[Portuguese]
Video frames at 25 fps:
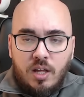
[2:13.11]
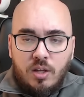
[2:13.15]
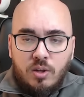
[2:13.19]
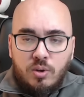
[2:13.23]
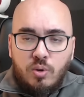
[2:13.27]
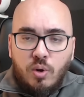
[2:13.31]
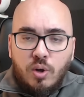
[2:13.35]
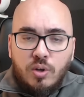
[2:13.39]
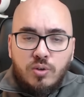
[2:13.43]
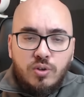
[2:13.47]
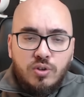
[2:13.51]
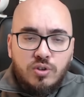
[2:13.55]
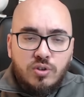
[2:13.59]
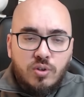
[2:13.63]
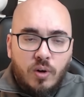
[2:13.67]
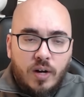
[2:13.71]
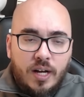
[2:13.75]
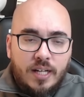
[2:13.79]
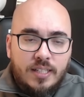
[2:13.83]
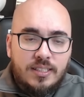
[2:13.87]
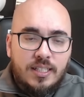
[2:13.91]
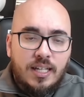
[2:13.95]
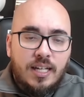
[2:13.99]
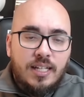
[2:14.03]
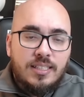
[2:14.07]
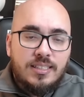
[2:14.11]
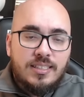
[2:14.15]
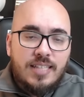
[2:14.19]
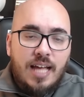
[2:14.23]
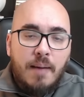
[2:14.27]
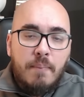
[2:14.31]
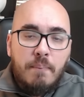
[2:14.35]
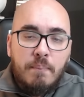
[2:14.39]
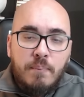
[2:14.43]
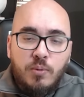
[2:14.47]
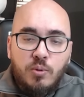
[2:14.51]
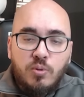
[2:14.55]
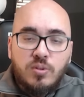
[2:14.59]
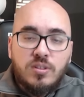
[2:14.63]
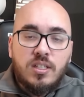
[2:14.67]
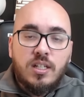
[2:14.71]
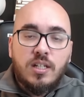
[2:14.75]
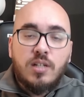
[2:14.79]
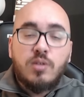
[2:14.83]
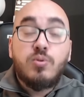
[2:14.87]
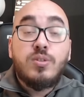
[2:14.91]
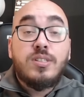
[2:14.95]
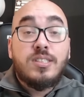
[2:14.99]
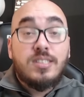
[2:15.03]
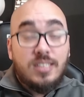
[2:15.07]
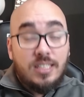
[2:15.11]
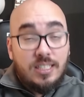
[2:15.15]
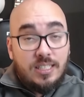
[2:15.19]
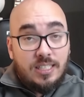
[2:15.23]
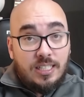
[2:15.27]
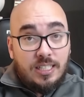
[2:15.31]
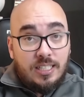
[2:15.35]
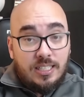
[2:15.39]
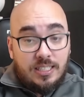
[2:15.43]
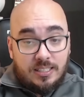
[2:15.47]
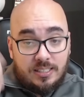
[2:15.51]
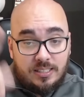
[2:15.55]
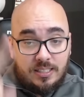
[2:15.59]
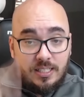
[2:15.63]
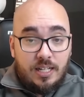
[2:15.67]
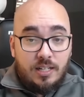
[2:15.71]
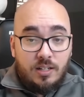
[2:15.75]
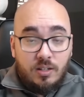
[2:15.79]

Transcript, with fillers: Todos nós, sabe, nos anos seguintes, né?